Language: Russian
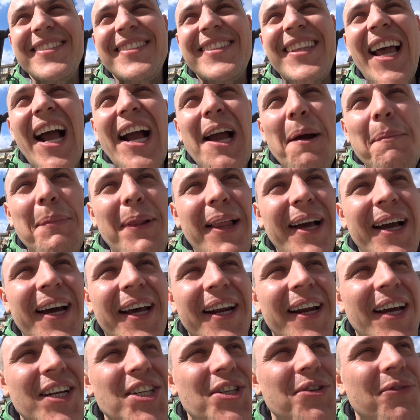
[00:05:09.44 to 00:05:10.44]
так
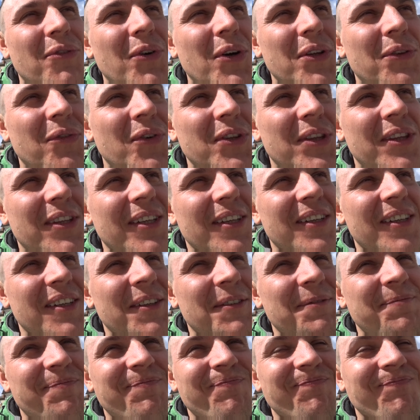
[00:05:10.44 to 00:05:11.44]
облагораживают вот
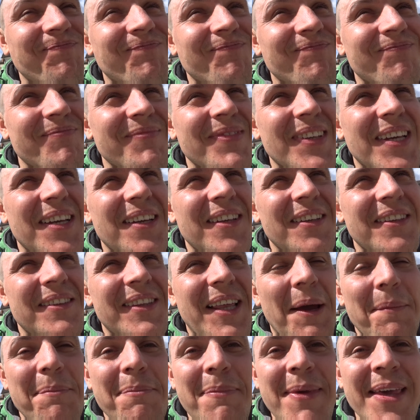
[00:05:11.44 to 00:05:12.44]
э, э,
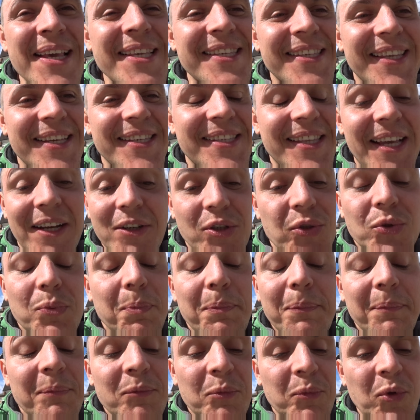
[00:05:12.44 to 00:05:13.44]
там местность, так что
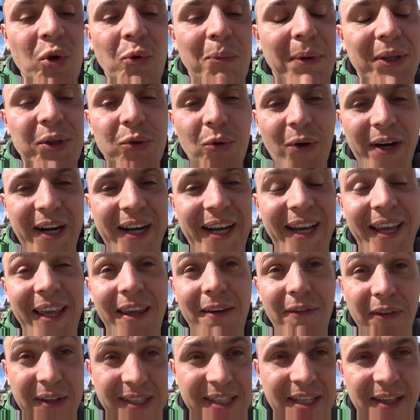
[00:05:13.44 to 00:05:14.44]
ну, любо-дорого.
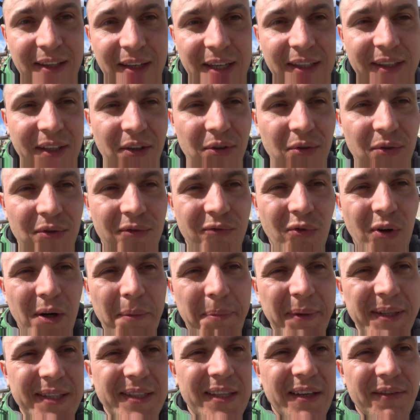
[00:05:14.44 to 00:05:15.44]
И вы сделали такой двор, и
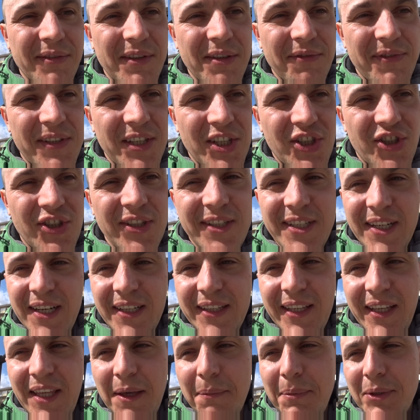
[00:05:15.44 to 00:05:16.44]
представьте, все жители
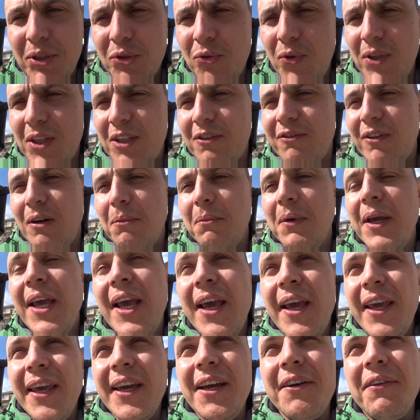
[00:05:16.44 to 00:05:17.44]
такие подходят к вам
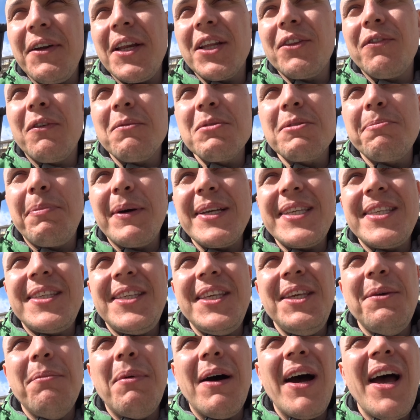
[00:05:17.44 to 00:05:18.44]
и говорят вам
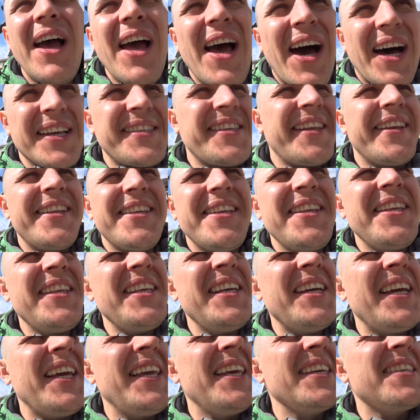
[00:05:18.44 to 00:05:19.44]
спасибо. А среди
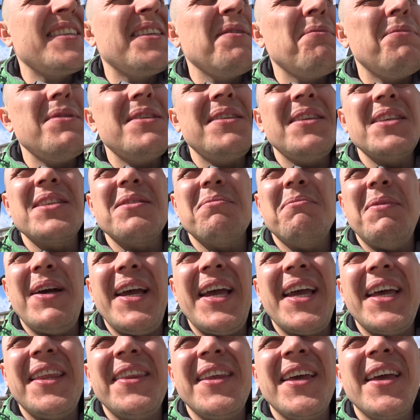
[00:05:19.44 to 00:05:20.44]
них есть и
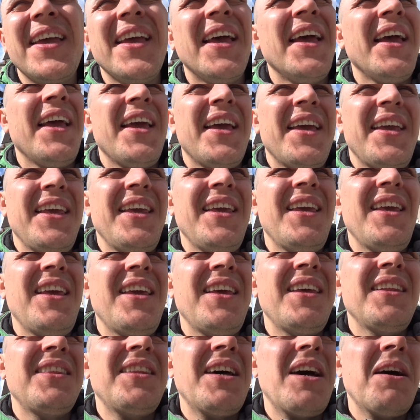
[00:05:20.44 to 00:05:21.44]
бизнесмены,
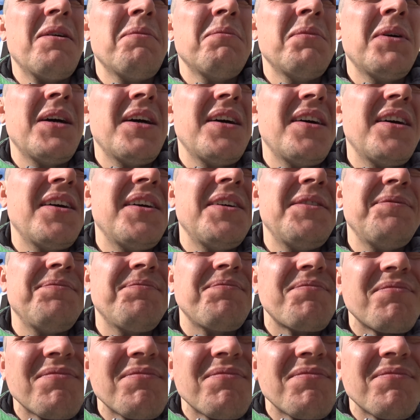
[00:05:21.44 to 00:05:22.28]
и там... Э,